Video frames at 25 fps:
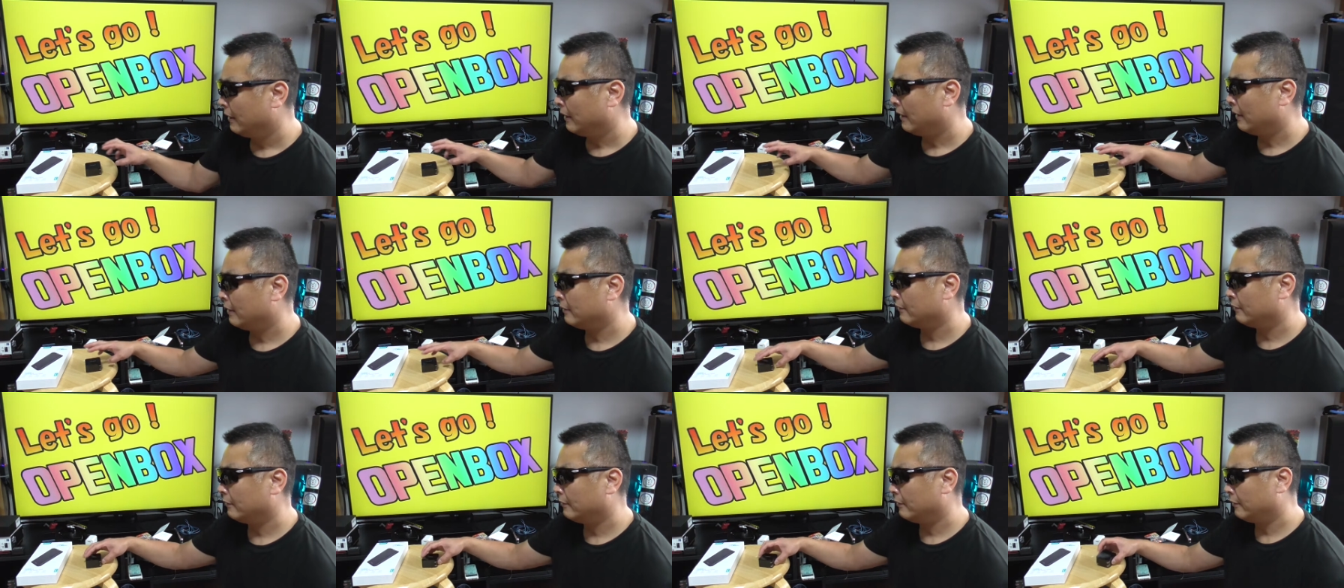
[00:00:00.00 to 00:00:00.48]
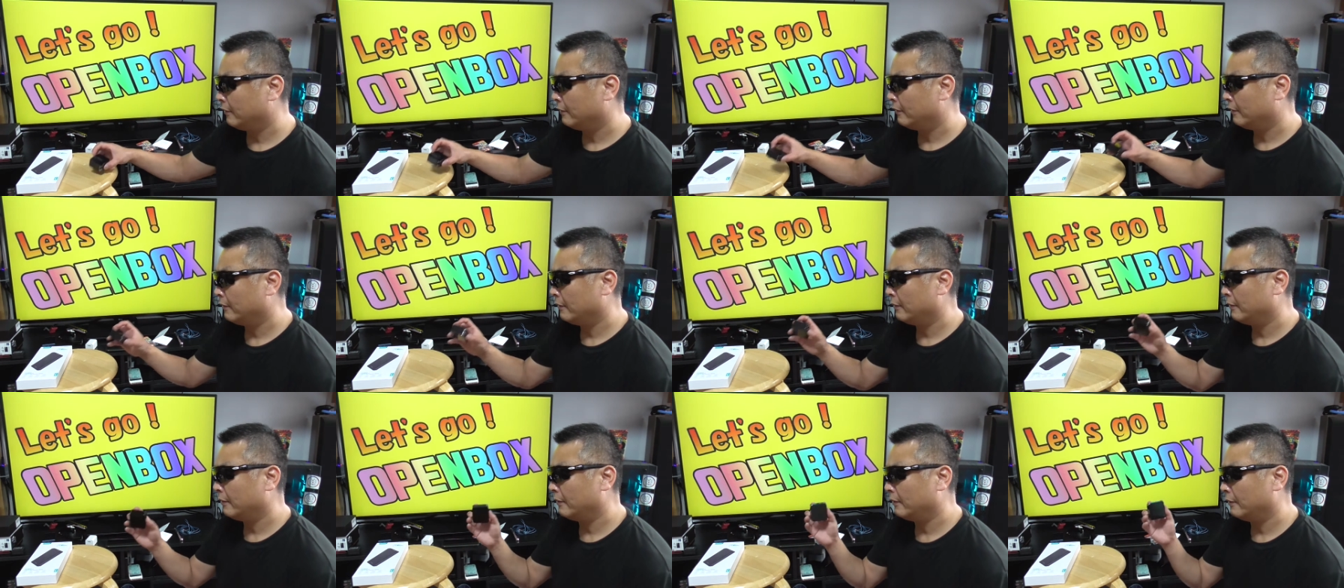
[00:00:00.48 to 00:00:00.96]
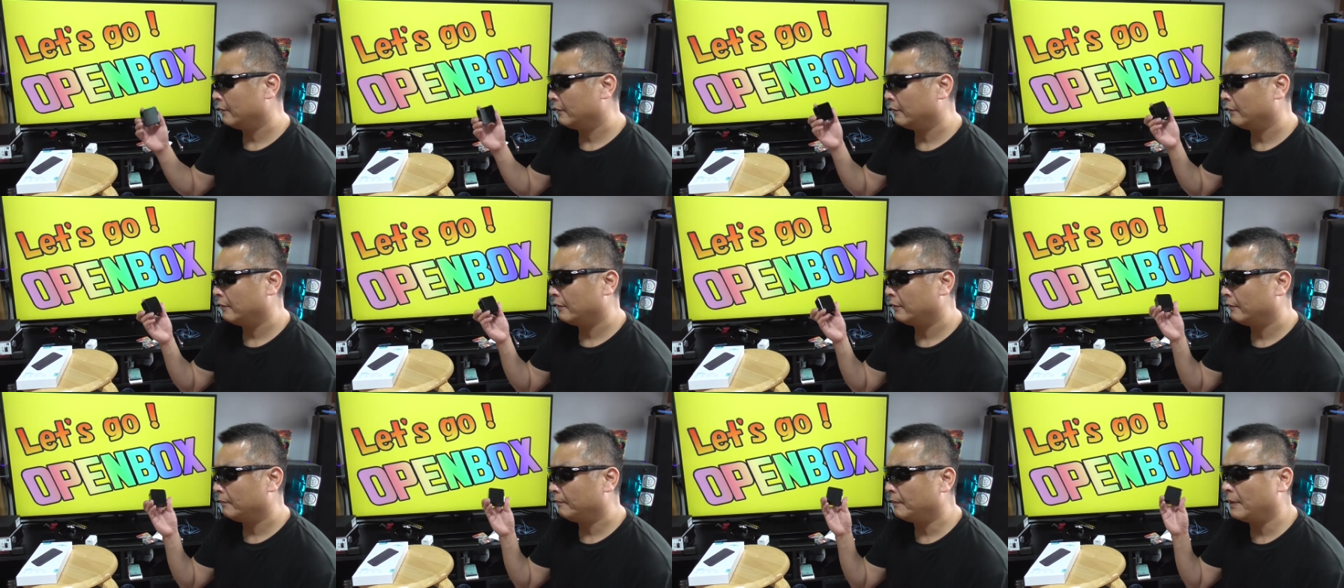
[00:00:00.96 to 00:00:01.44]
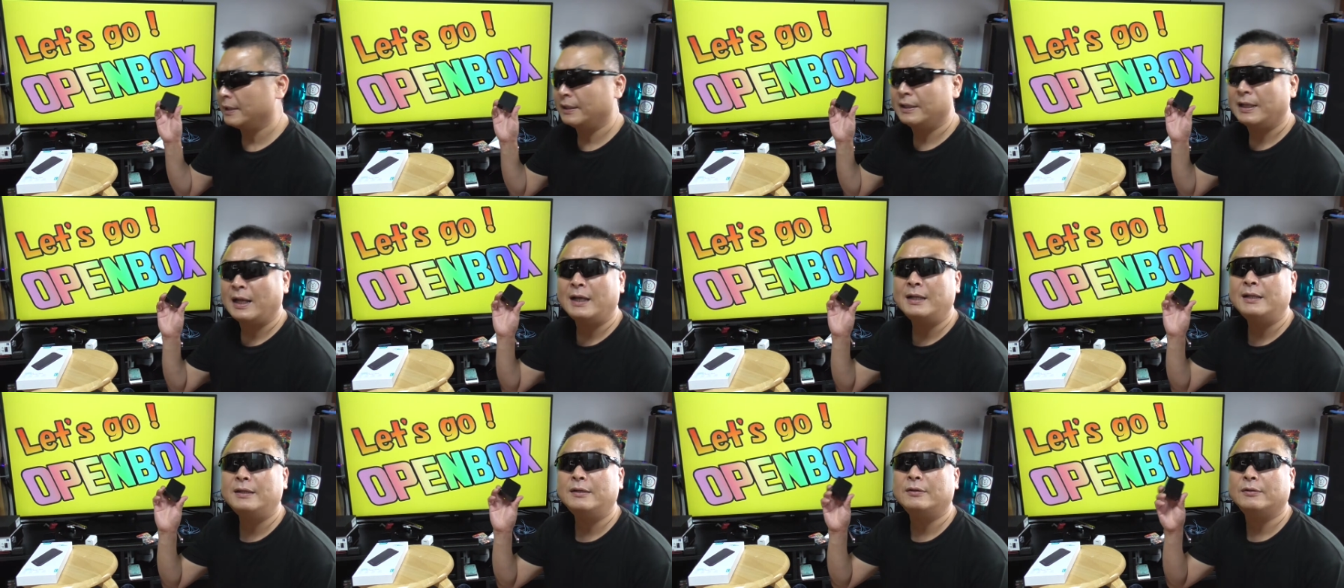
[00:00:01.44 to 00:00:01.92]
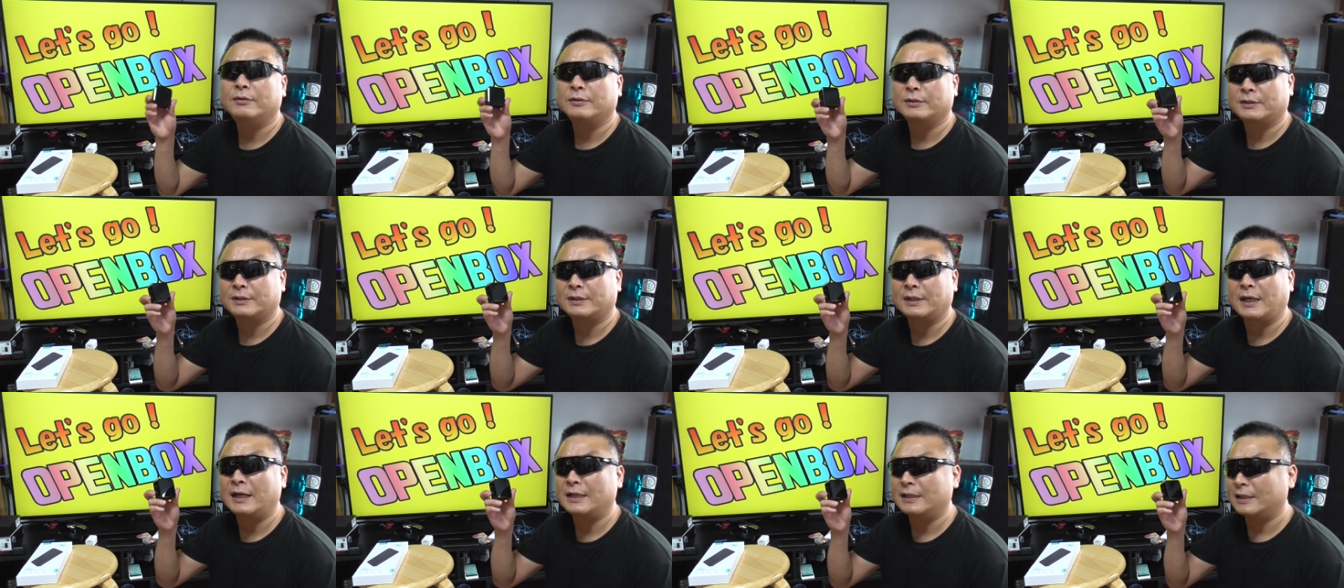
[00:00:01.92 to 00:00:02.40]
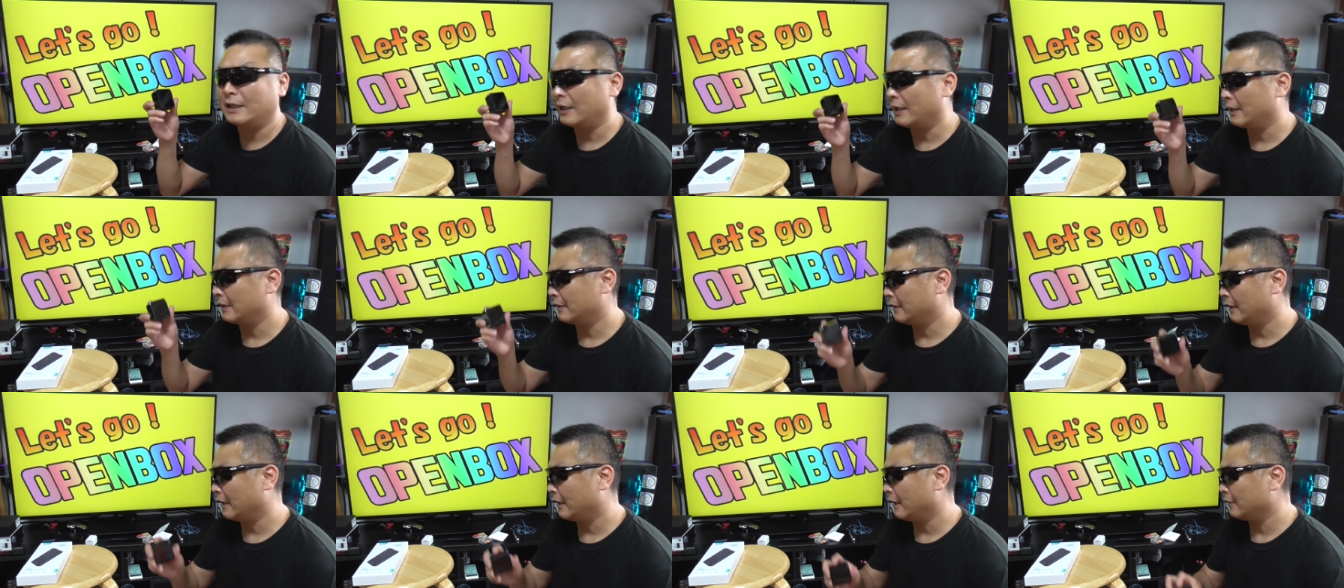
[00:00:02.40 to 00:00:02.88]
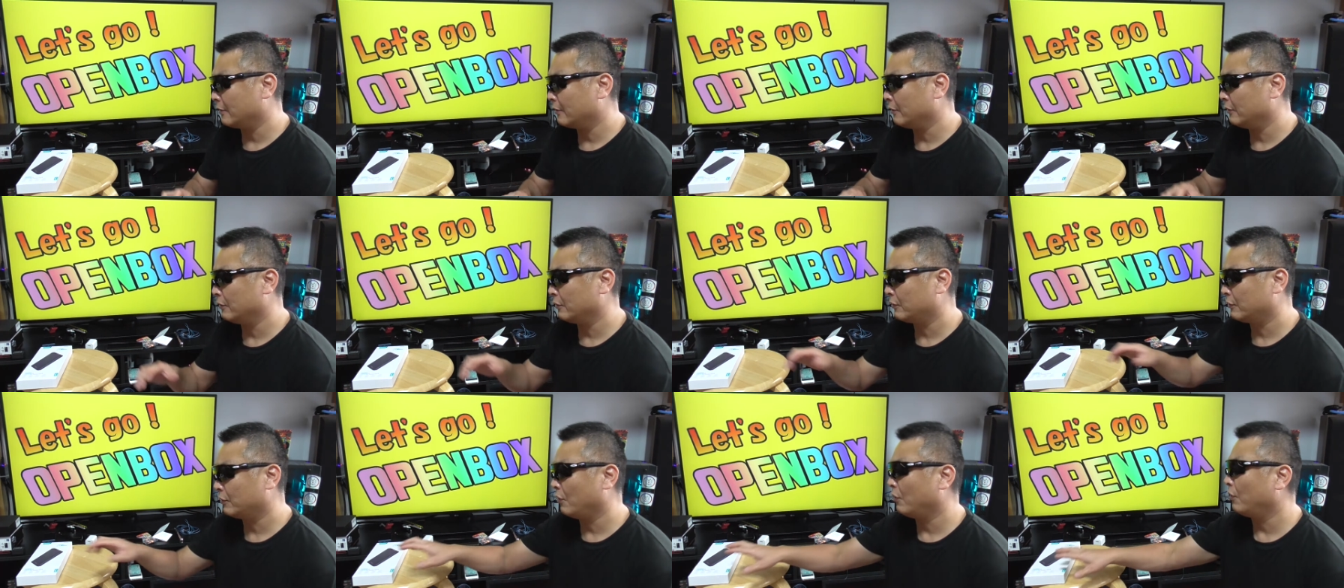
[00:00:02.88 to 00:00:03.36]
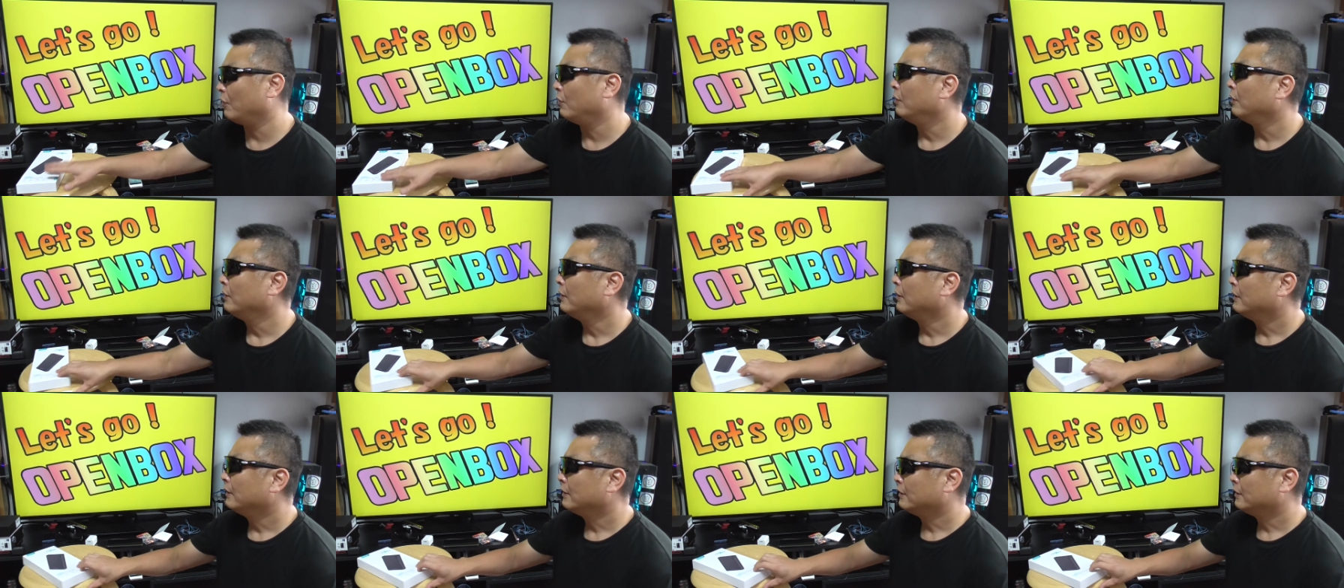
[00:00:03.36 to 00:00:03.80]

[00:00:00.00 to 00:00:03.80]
あのー、まあ、何を使いたかったかというと